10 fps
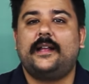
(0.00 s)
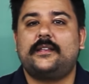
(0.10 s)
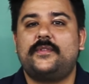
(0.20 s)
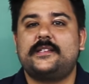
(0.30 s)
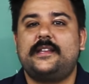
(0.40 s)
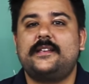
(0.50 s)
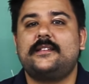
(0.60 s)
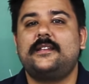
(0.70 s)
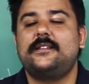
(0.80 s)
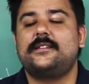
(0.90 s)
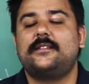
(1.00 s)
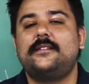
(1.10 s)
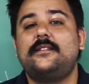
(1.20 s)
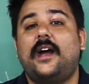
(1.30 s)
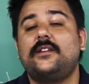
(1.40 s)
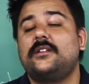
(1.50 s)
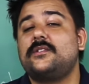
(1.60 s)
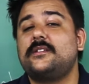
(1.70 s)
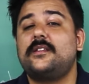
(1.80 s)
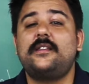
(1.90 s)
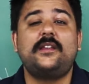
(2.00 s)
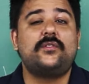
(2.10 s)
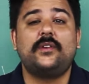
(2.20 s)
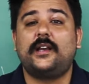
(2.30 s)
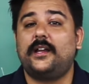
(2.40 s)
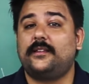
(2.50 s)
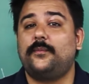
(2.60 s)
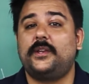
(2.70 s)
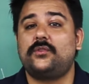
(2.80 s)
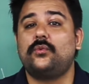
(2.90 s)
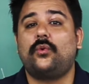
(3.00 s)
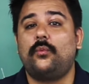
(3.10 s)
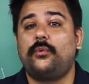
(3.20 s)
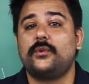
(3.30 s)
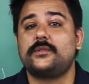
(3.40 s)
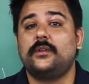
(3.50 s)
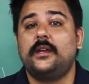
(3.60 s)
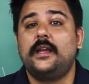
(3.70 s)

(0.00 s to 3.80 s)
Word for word: através dessa densidade, às vezes identificar um composto,